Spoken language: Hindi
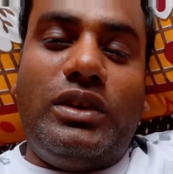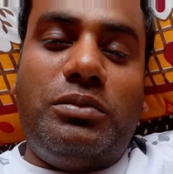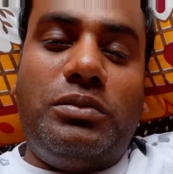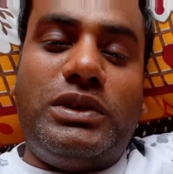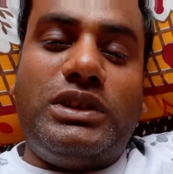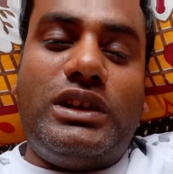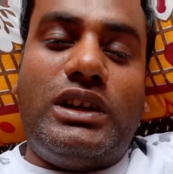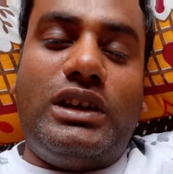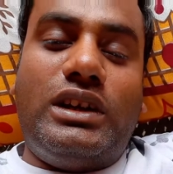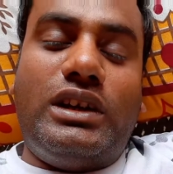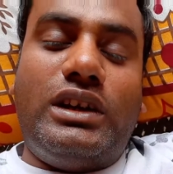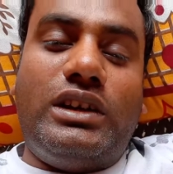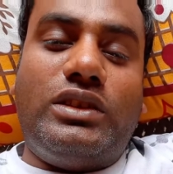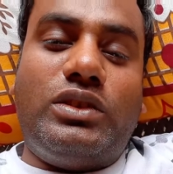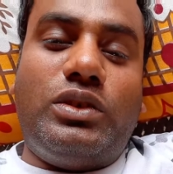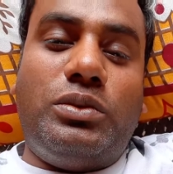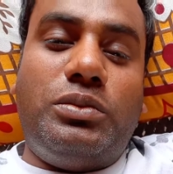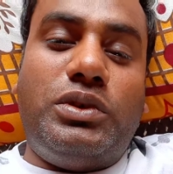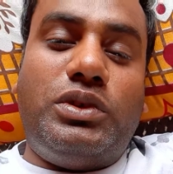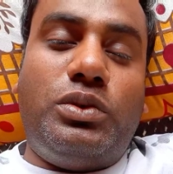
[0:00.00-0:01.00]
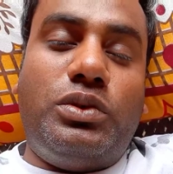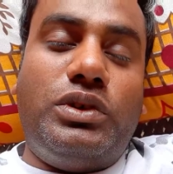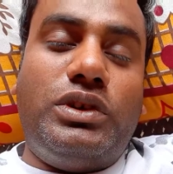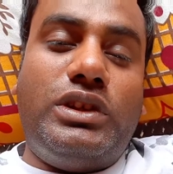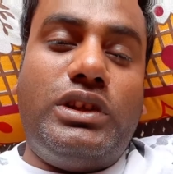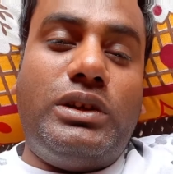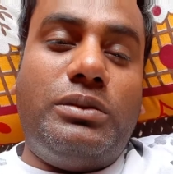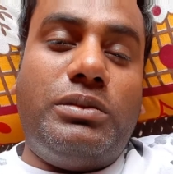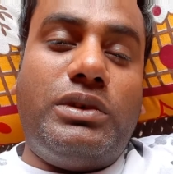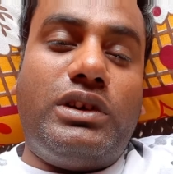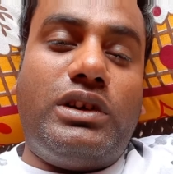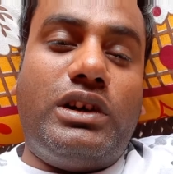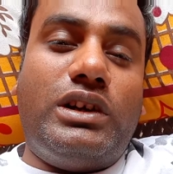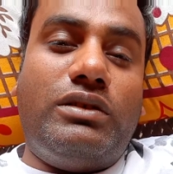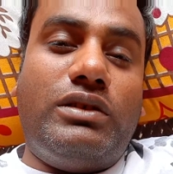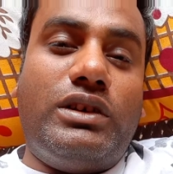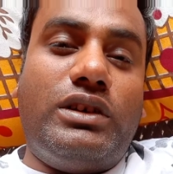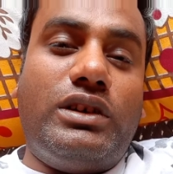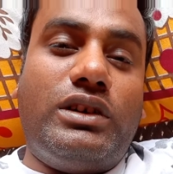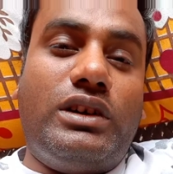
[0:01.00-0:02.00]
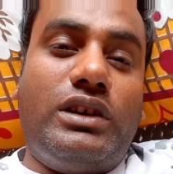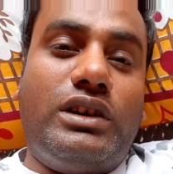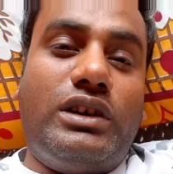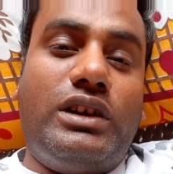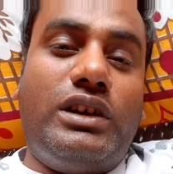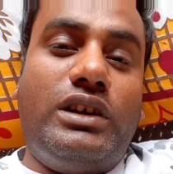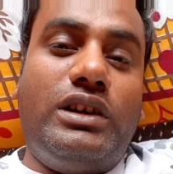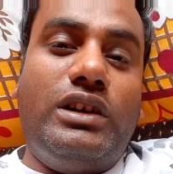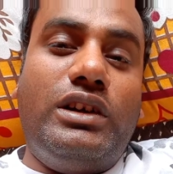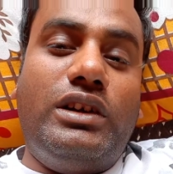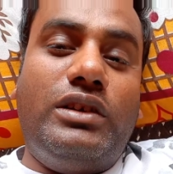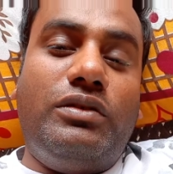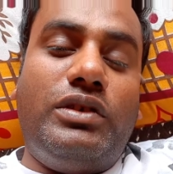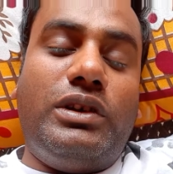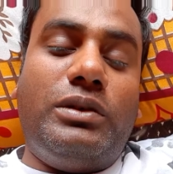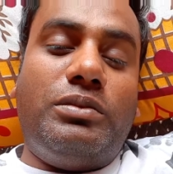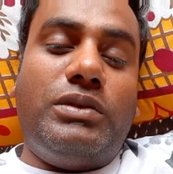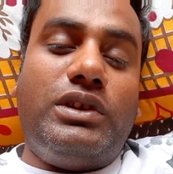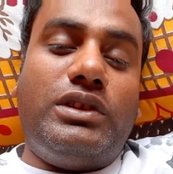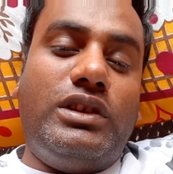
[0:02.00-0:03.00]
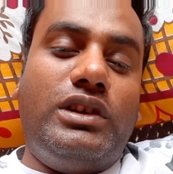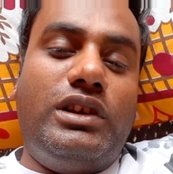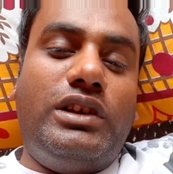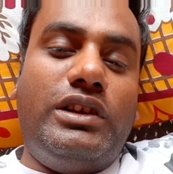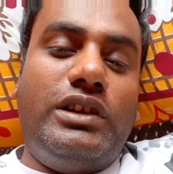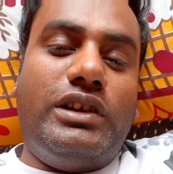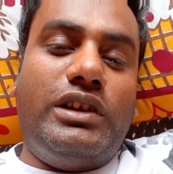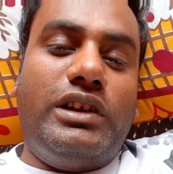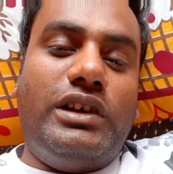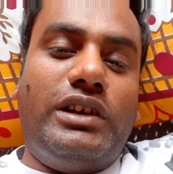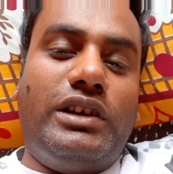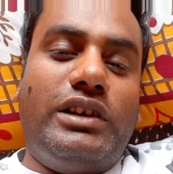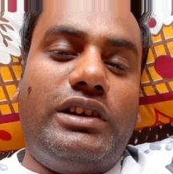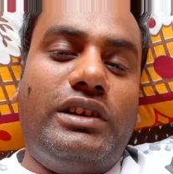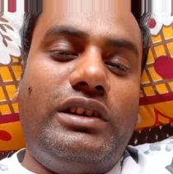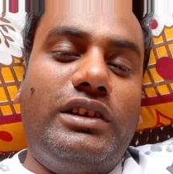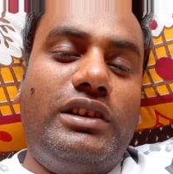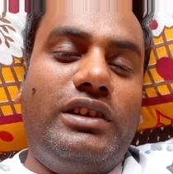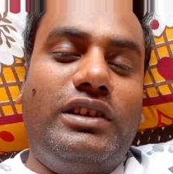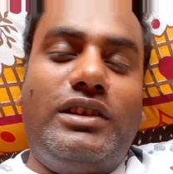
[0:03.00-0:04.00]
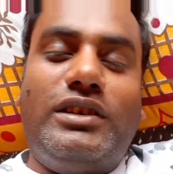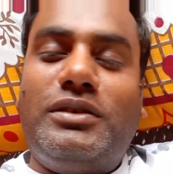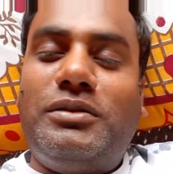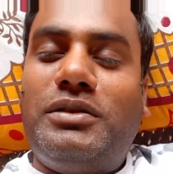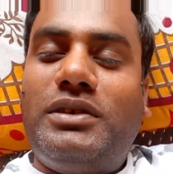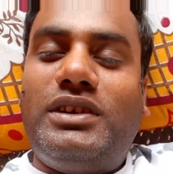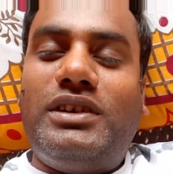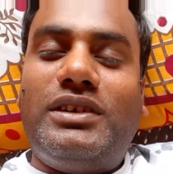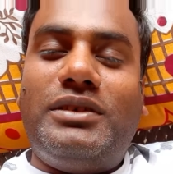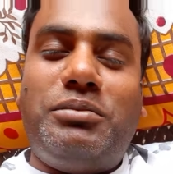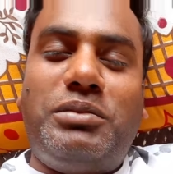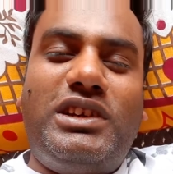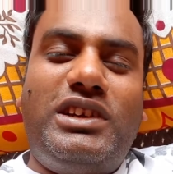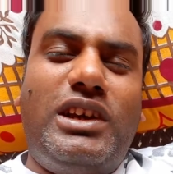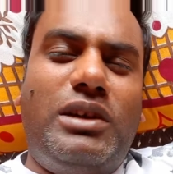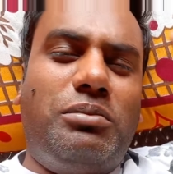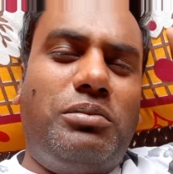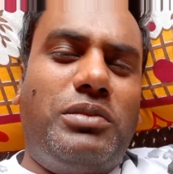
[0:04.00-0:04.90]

अब मज़ा आ रहा है तो अभी थोड़ी देर में खाना वाना खा के फिर अपना दिल्ली निकलेंगे पर यार